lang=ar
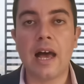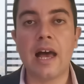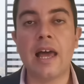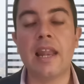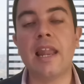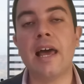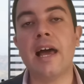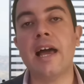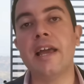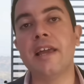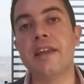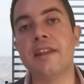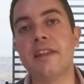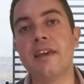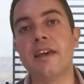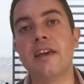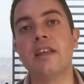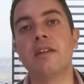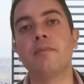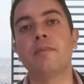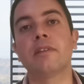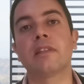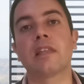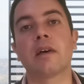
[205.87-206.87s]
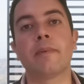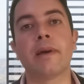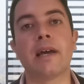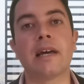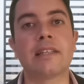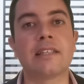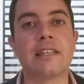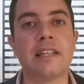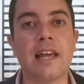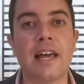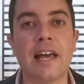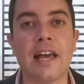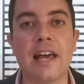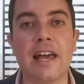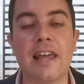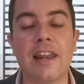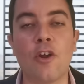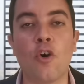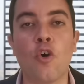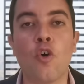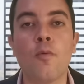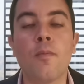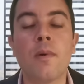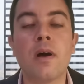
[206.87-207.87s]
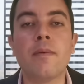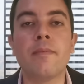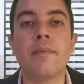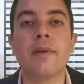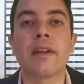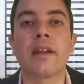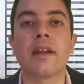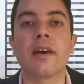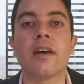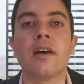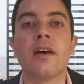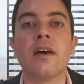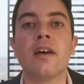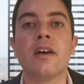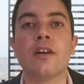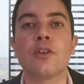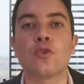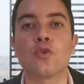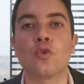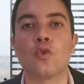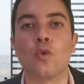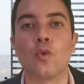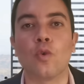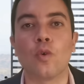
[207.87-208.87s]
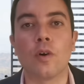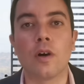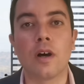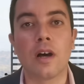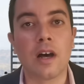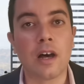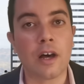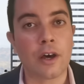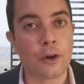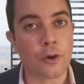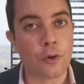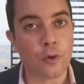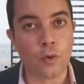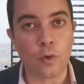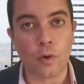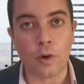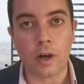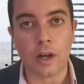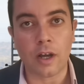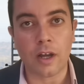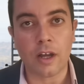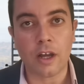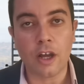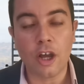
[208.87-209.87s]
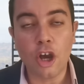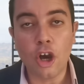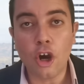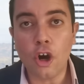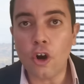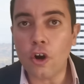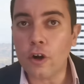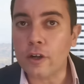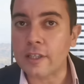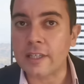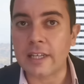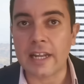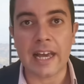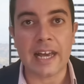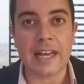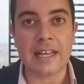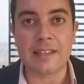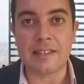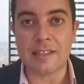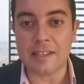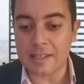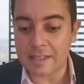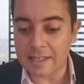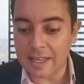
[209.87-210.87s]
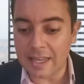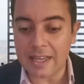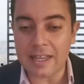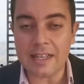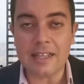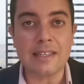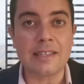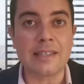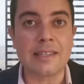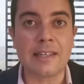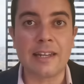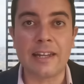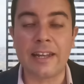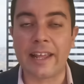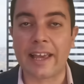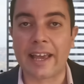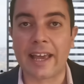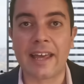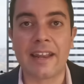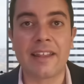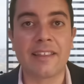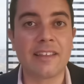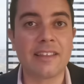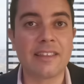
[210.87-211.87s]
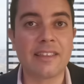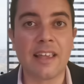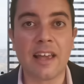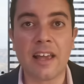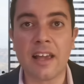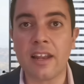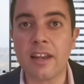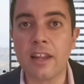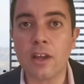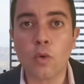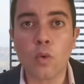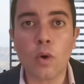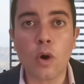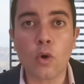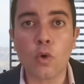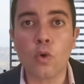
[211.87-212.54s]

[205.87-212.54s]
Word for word: العينان بطبيعة الحال هما مرآة الروح أختي العزيزة انزلي لخانة التعليق